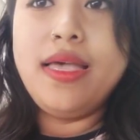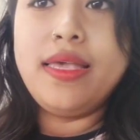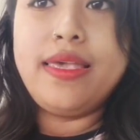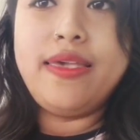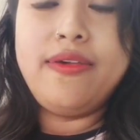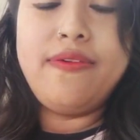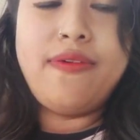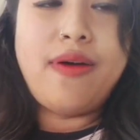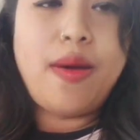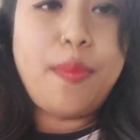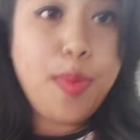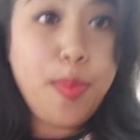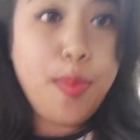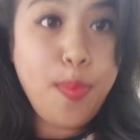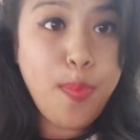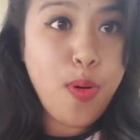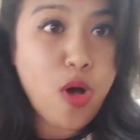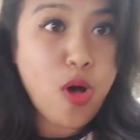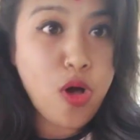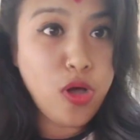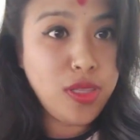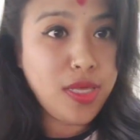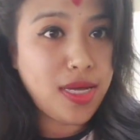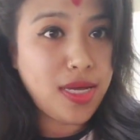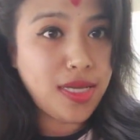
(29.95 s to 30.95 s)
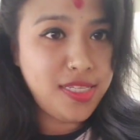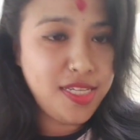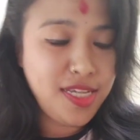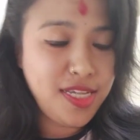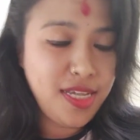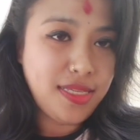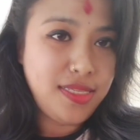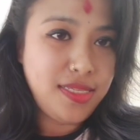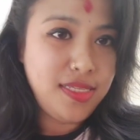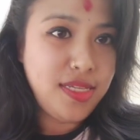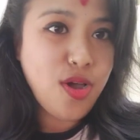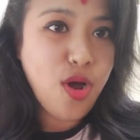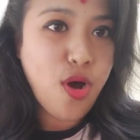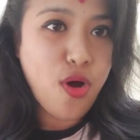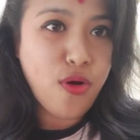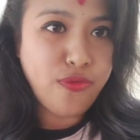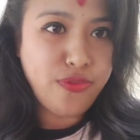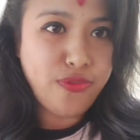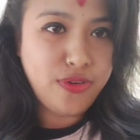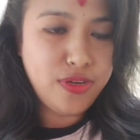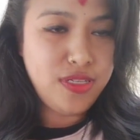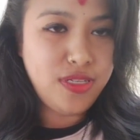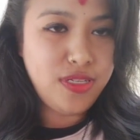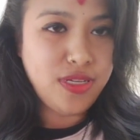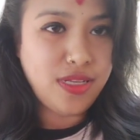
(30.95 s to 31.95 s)
कि वहाँ पे बहुत अच्छे अच्छे
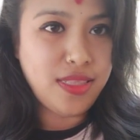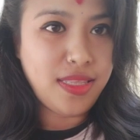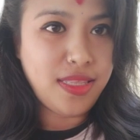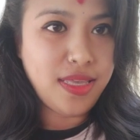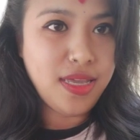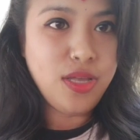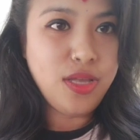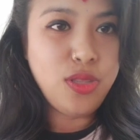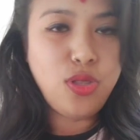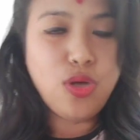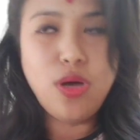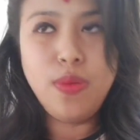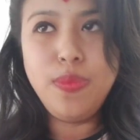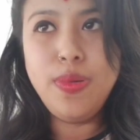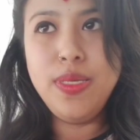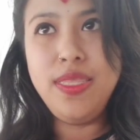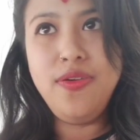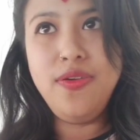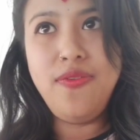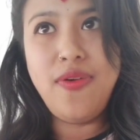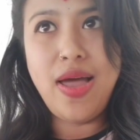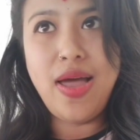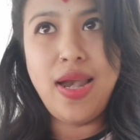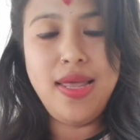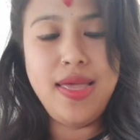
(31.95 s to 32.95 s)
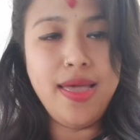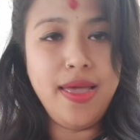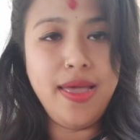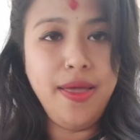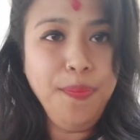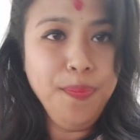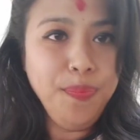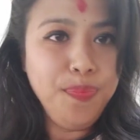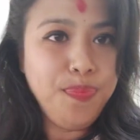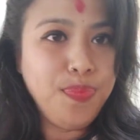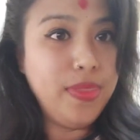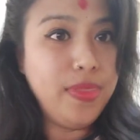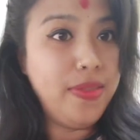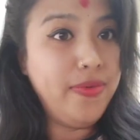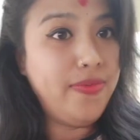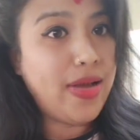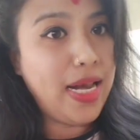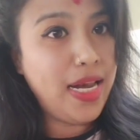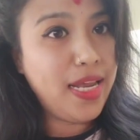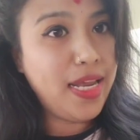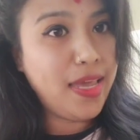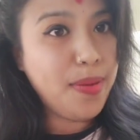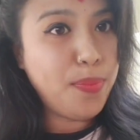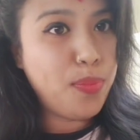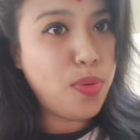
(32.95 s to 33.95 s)
ऑफ़र्स चलते हैं तो अभी दिवाली है
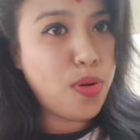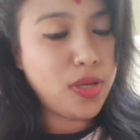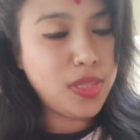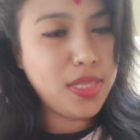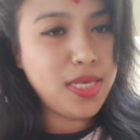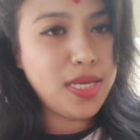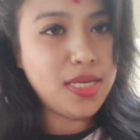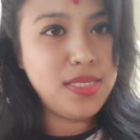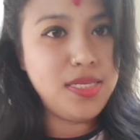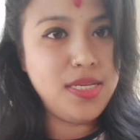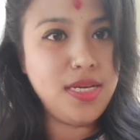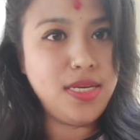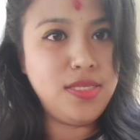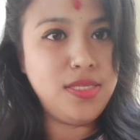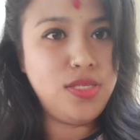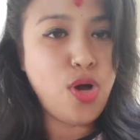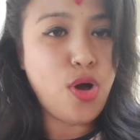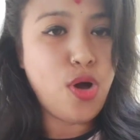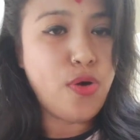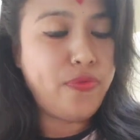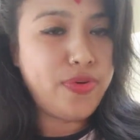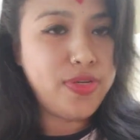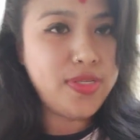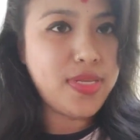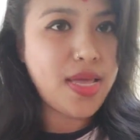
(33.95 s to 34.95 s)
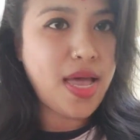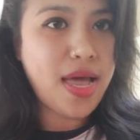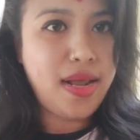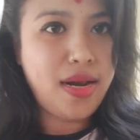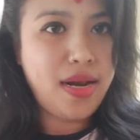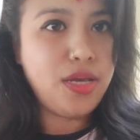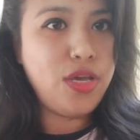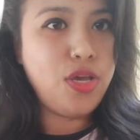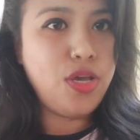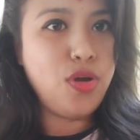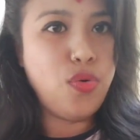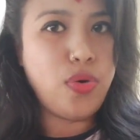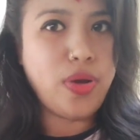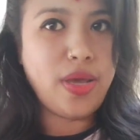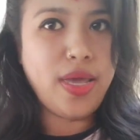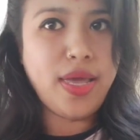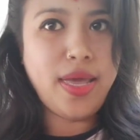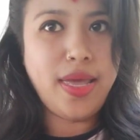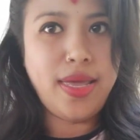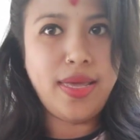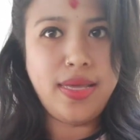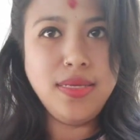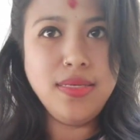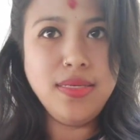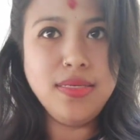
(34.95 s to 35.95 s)
दिवाली के बहुत ही अच्छे अच्छे ऑफ़र्स आ रखे होंगे
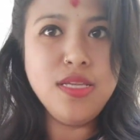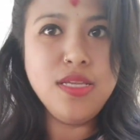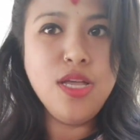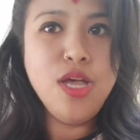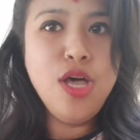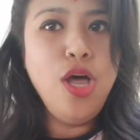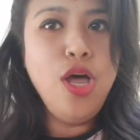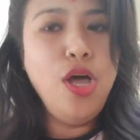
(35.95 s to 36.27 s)
आई गेस